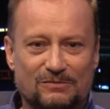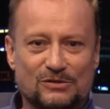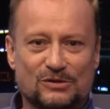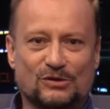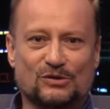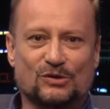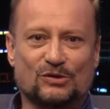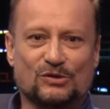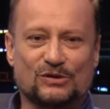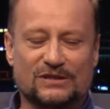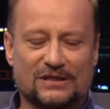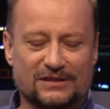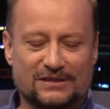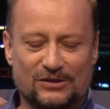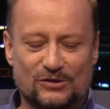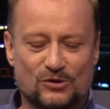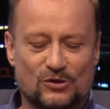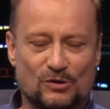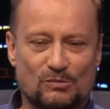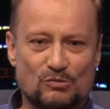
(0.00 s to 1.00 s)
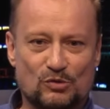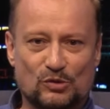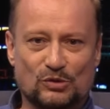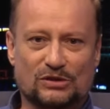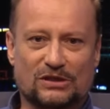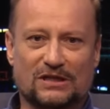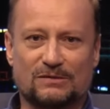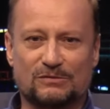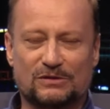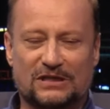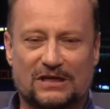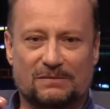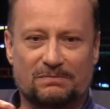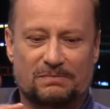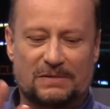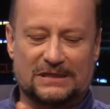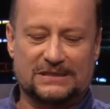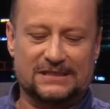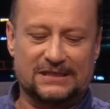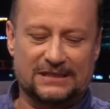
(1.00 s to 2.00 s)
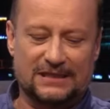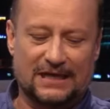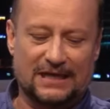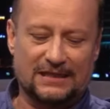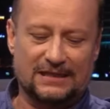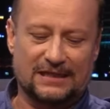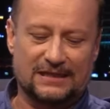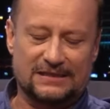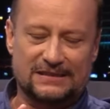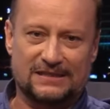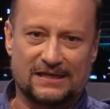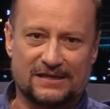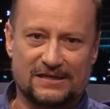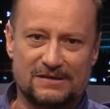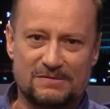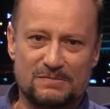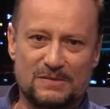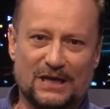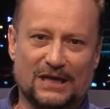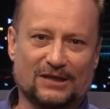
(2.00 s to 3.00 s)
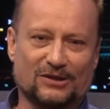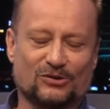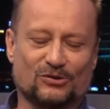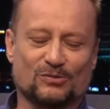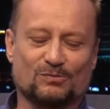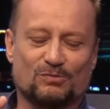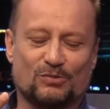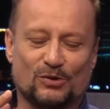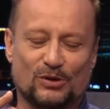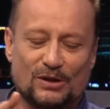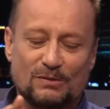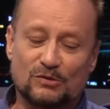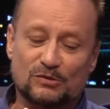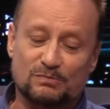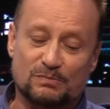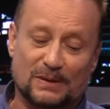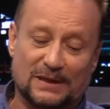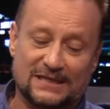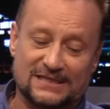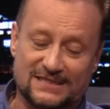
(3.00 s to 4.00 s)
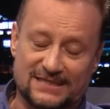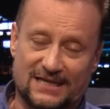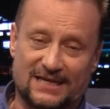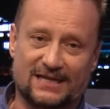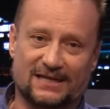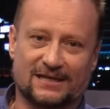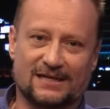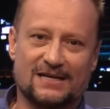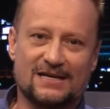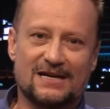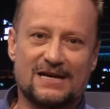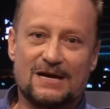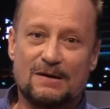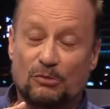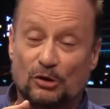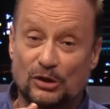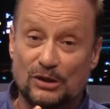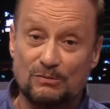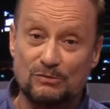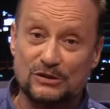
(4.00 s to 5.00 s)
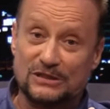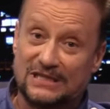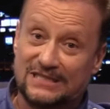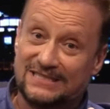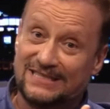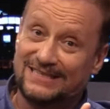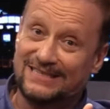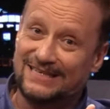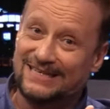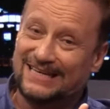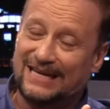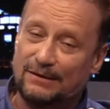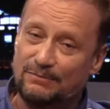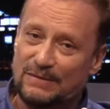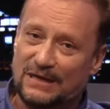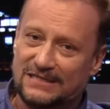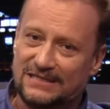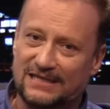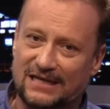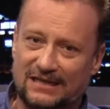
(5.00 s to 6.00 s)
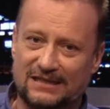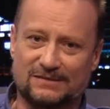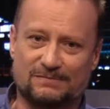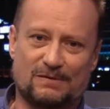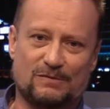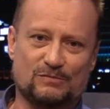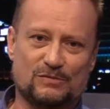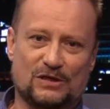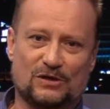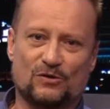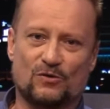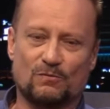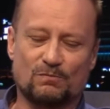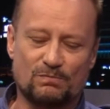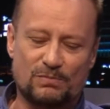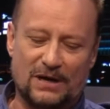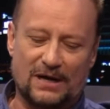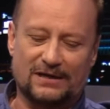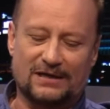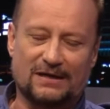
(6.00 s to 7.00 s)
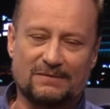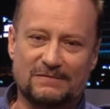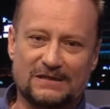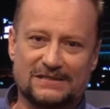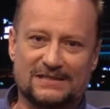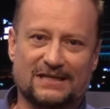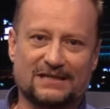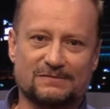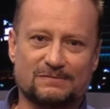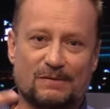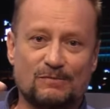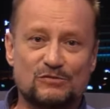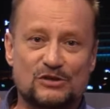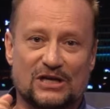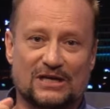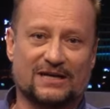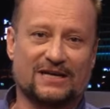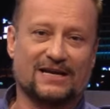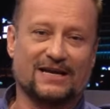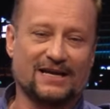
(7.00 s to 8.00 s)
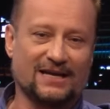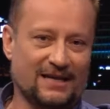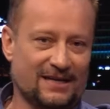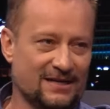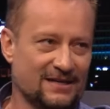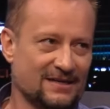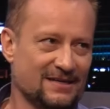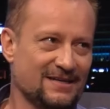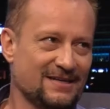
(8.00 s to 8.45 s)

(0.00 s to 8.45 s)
nosotros sentido común, tenemos capacidad de discernimiento, podemos pensar, podemos decidir qué mensajes vamos a comprar, qué mensajes vamos a creer.